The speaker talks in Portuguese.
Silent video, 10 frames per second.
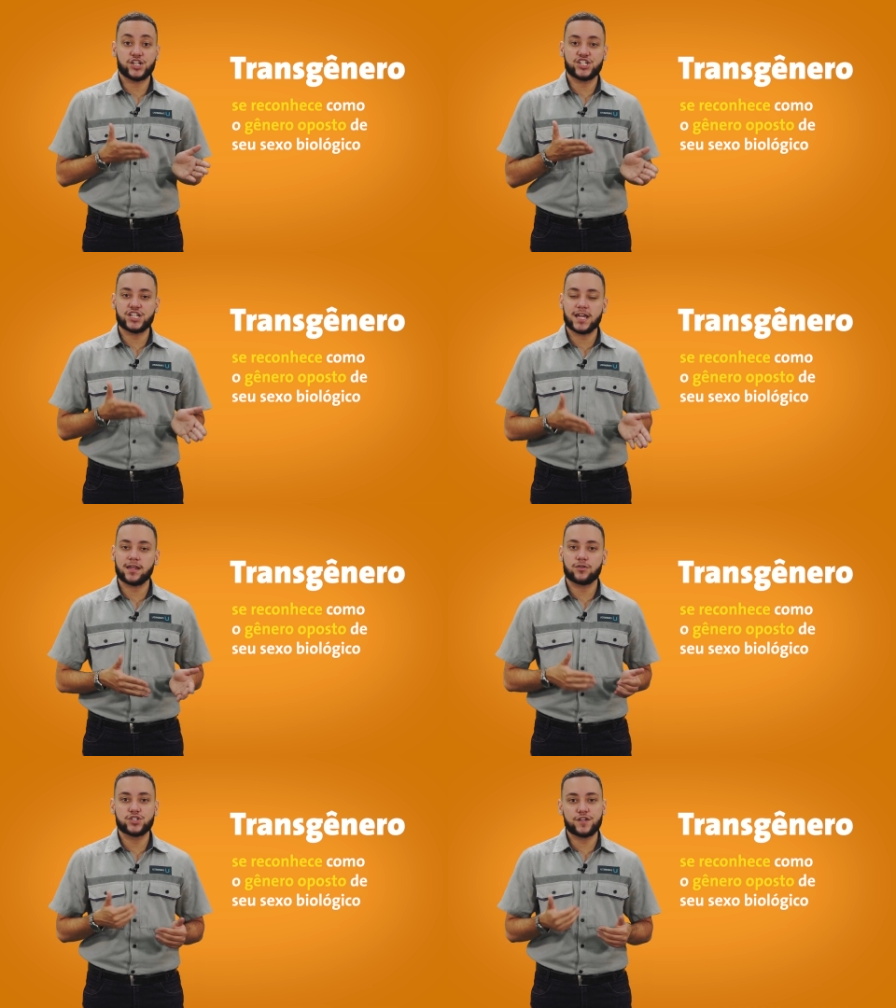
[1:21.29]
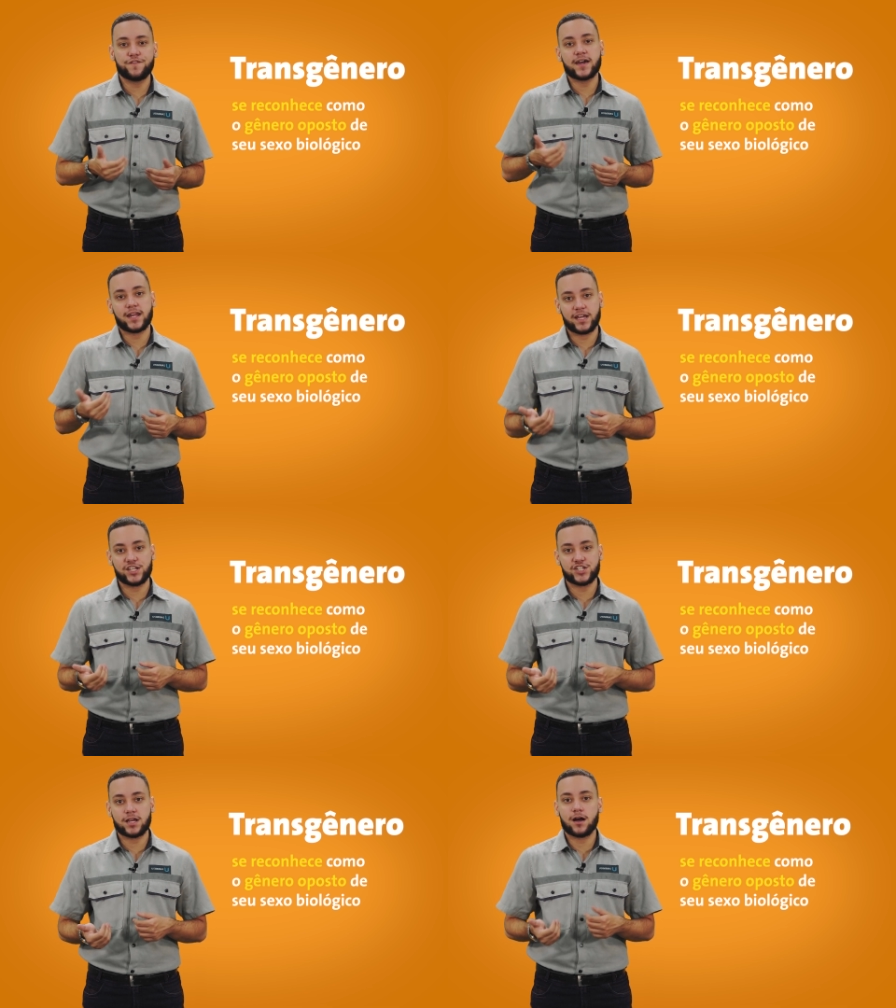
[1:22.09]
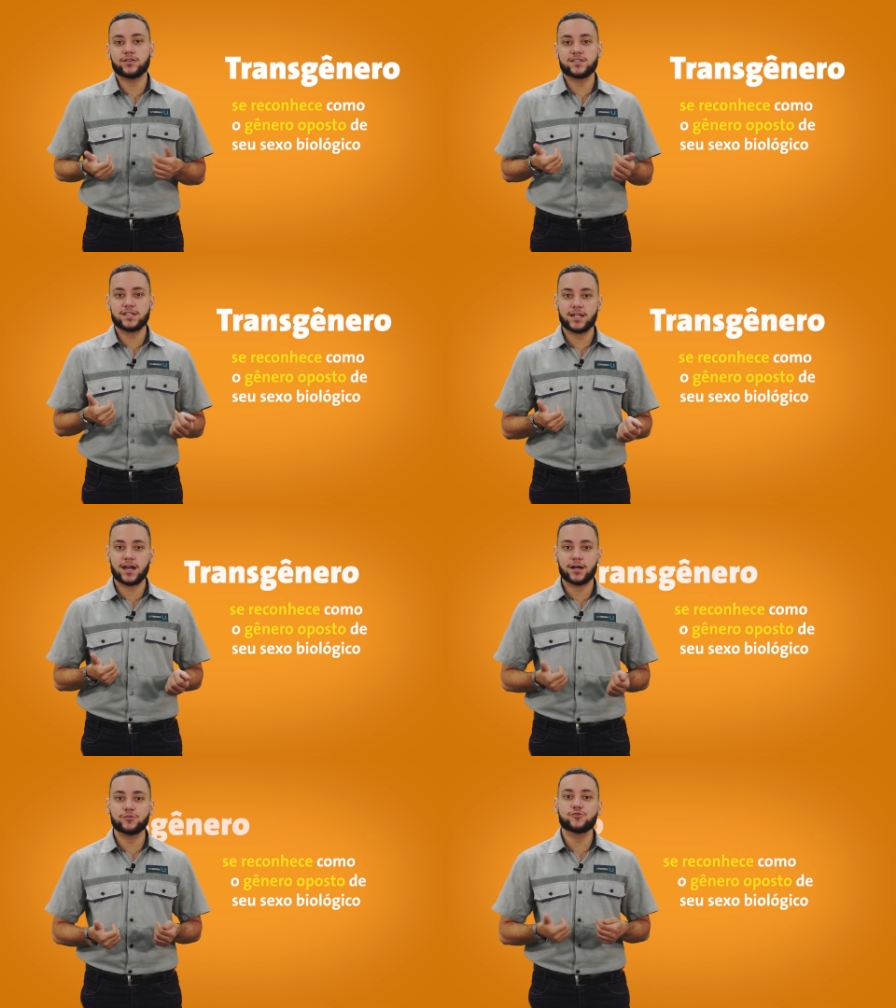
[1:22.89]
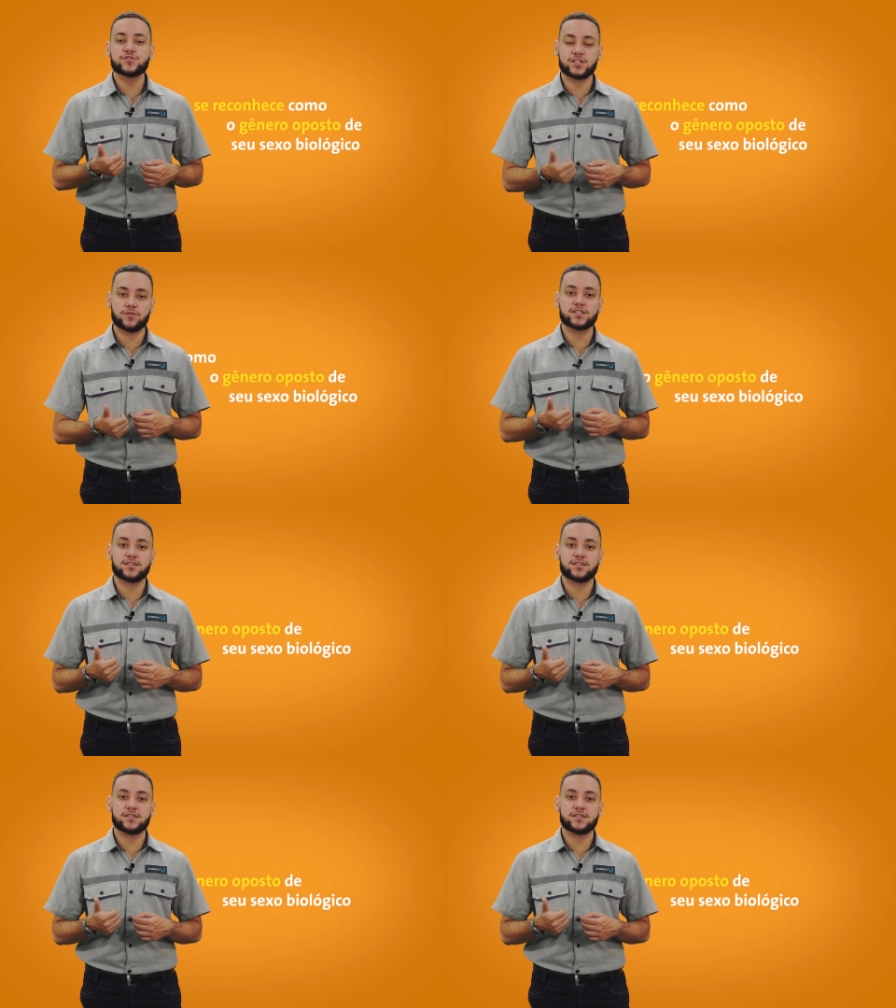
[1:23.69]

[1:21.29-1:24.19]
gênero diferente ao designado no seu